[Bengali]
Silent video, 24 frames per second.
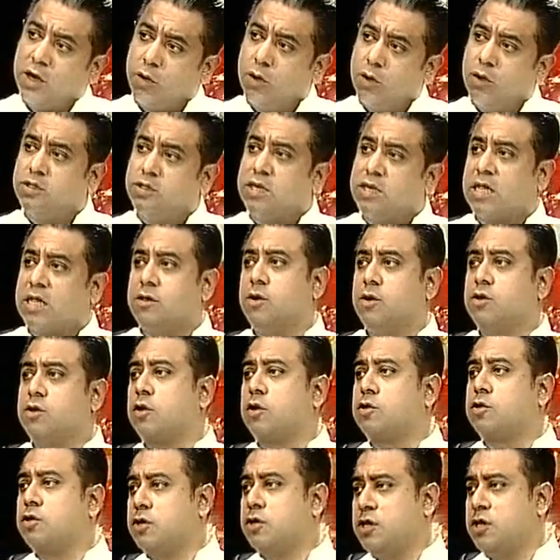যে কোনো জাতীয়
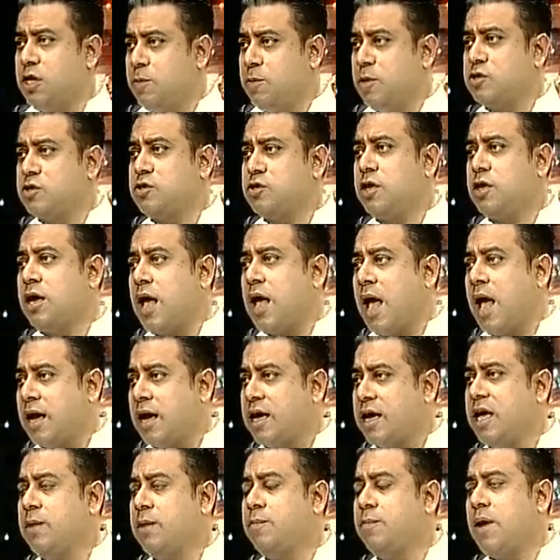সংসদ নির্বাচনের
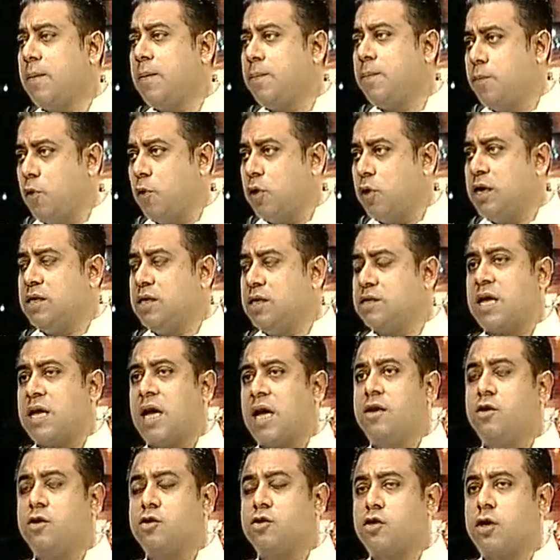আগে বা পরে
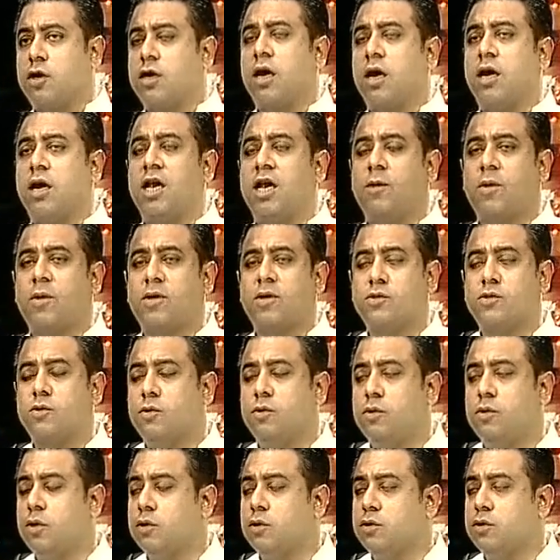স্থানীয় সরকার
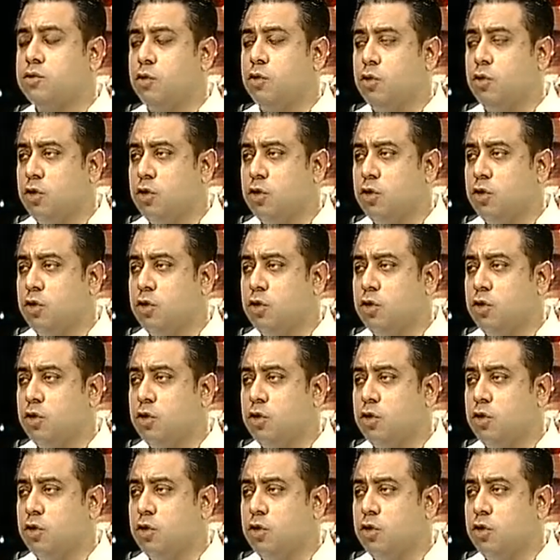নির্বাচনগুলো